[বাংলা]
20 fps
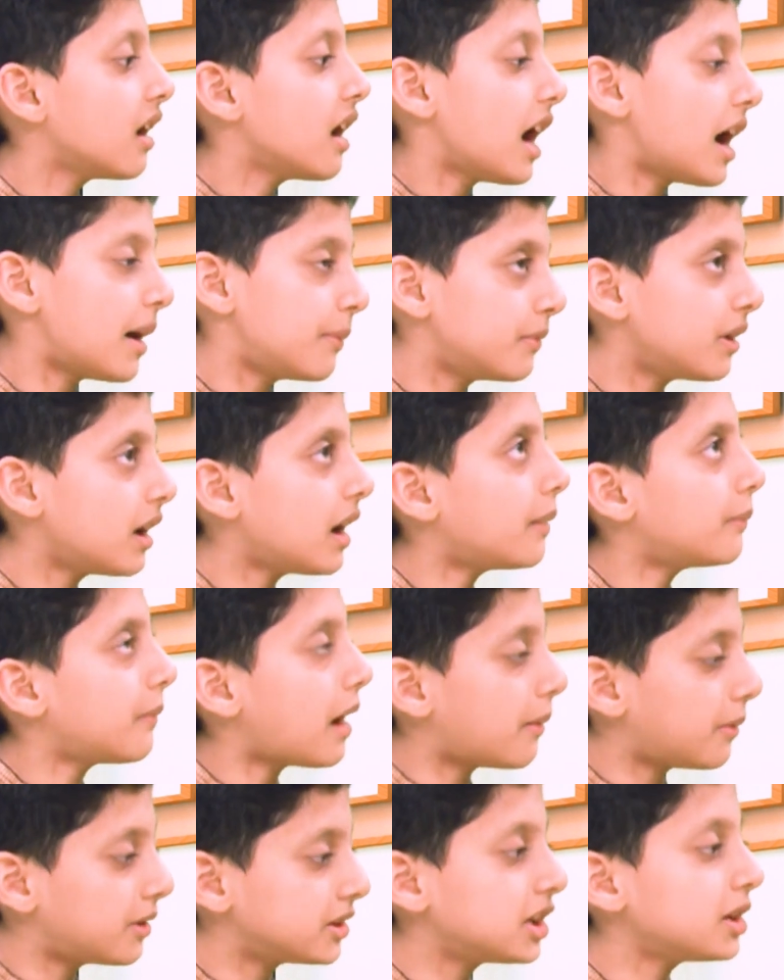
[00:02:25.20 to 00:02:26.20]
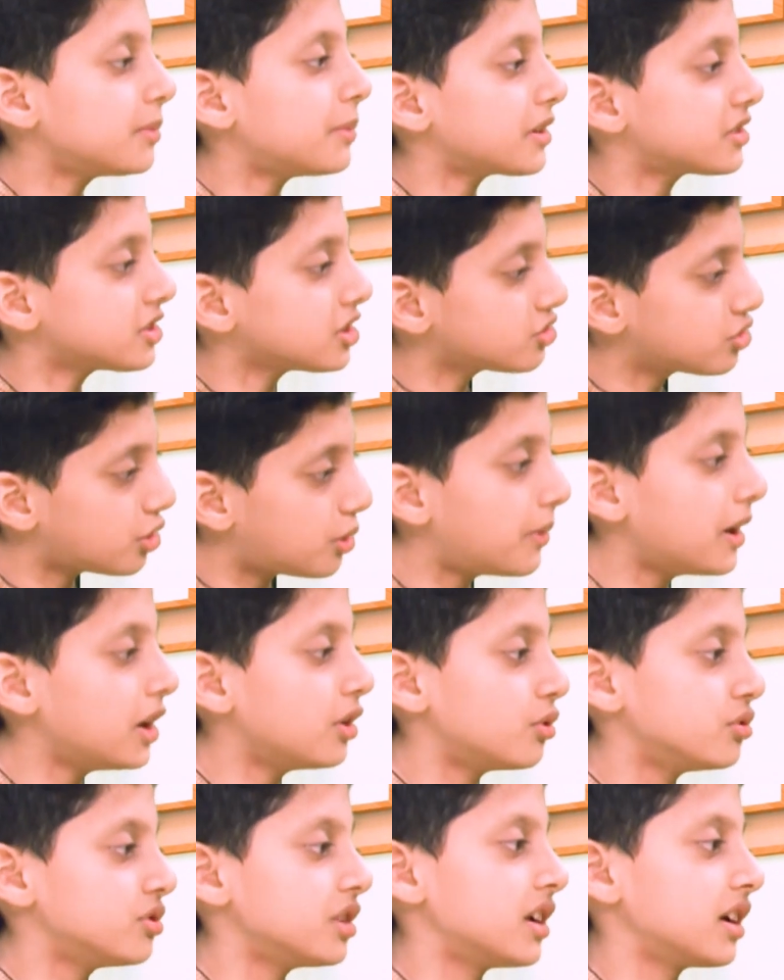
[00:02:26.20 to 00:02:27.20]
আমরা আমাদের বাসায় সবাই
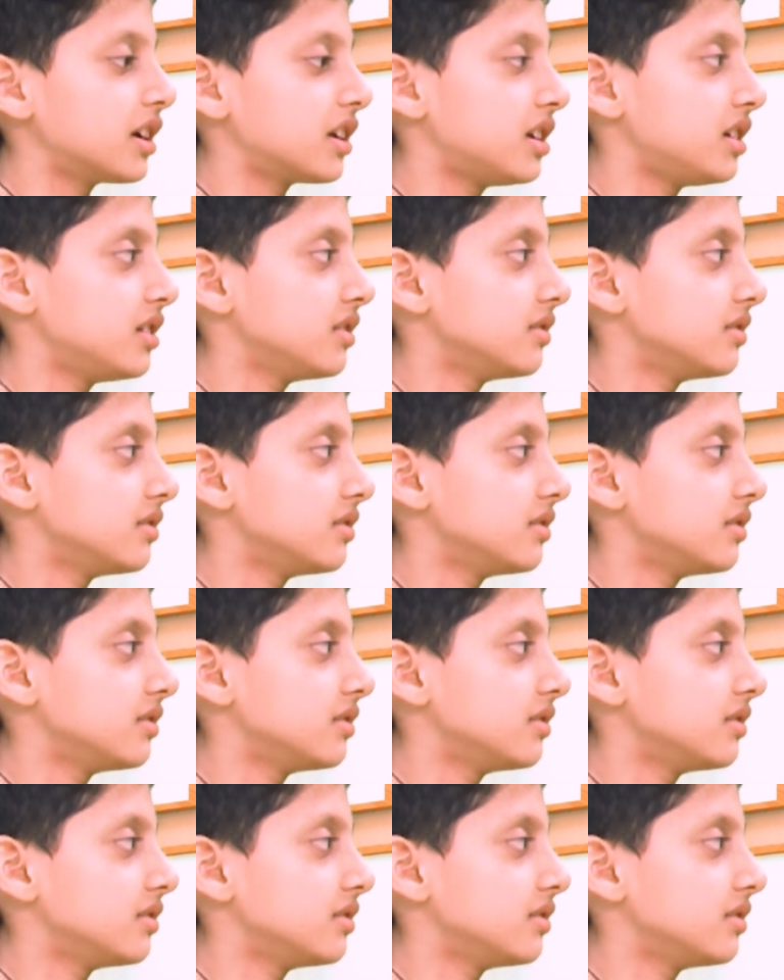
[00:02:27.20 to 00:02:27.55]
রোজা রাখি